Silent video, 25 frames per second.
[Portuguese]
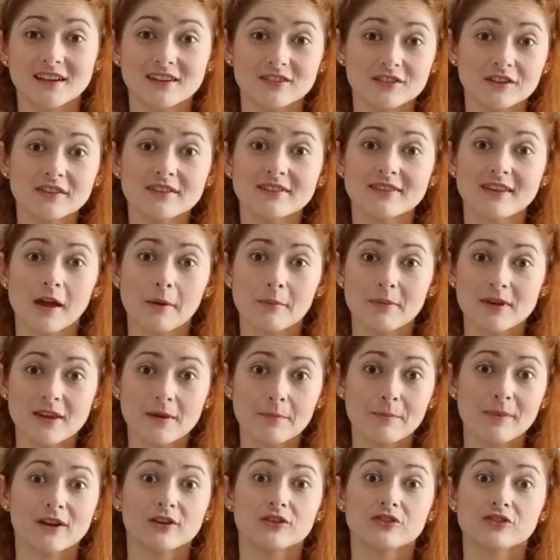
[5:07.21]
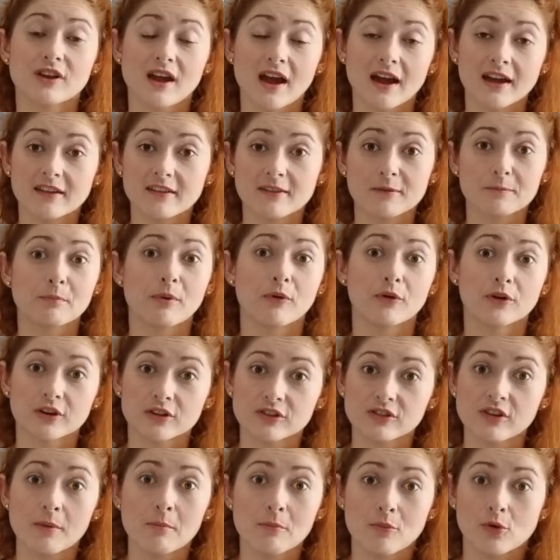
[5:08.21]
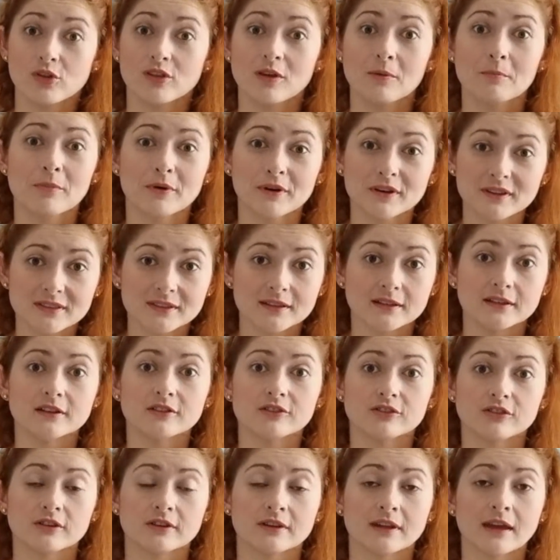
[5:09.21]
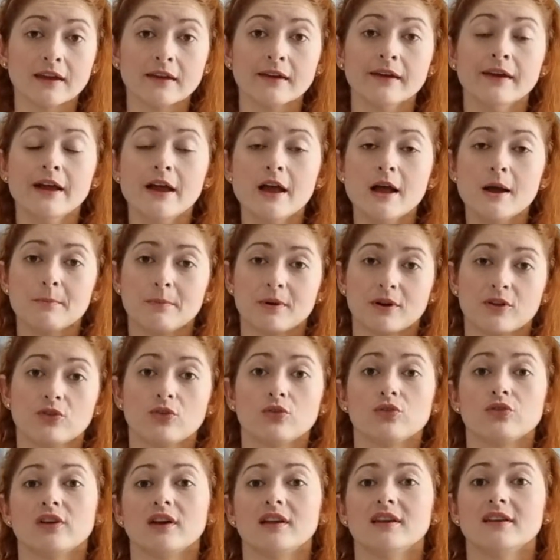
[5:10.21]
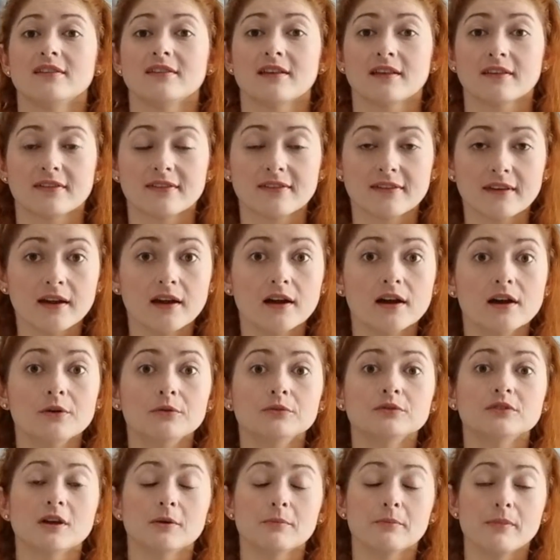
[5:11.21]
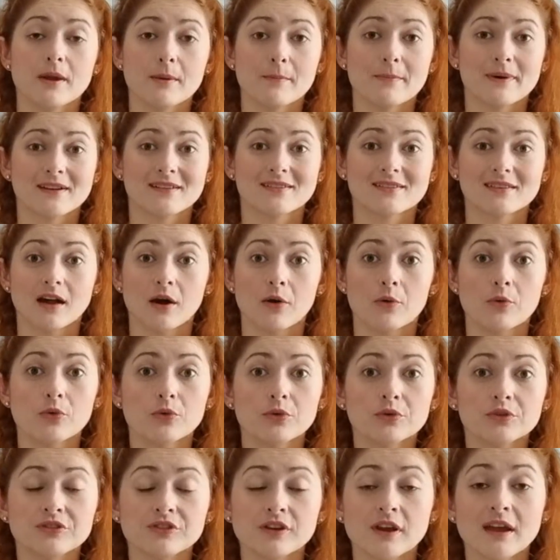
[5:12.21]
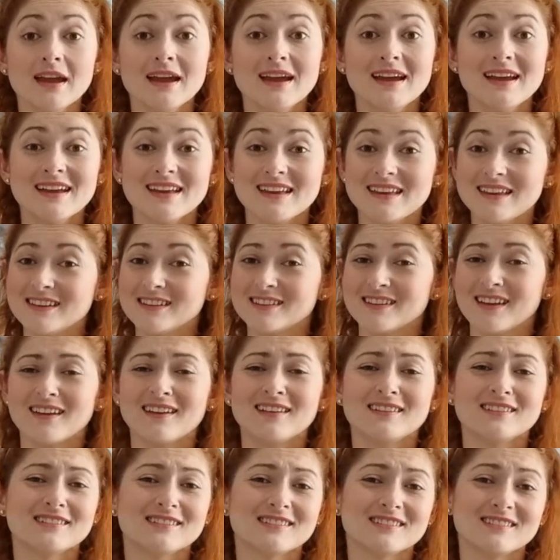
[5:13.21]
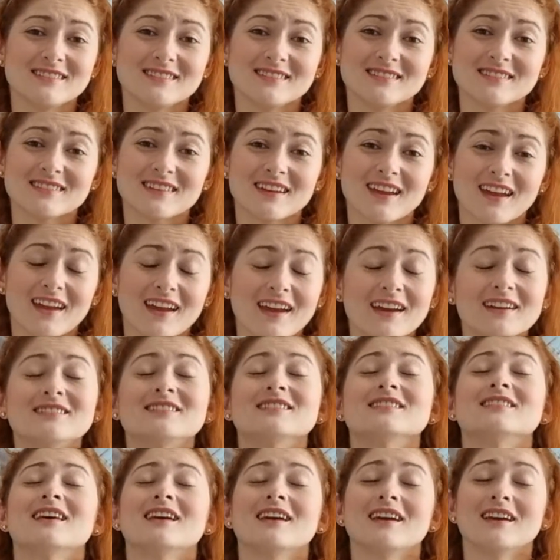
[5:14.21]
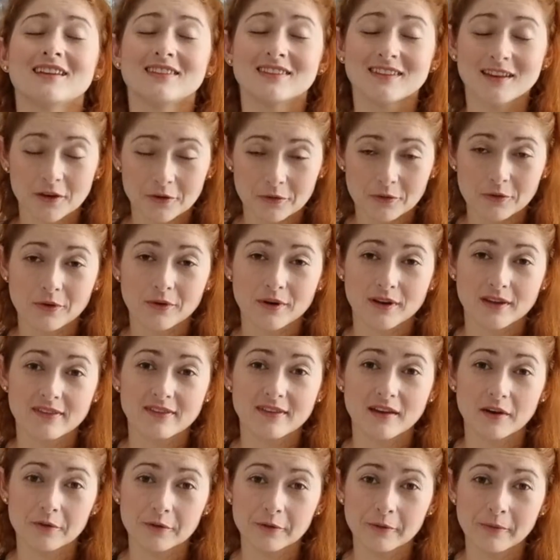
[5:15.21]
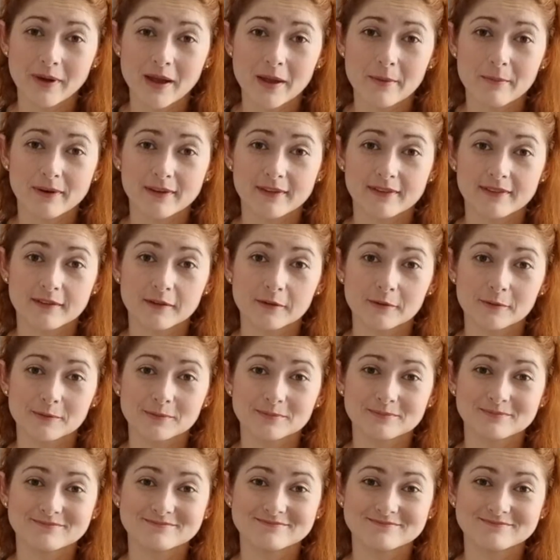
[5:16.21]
E a gente sabe que praticar esporte é muito importante, né? Para socialização, também para a saúde. E, gente, é de derreter o coração, não é, Brasil?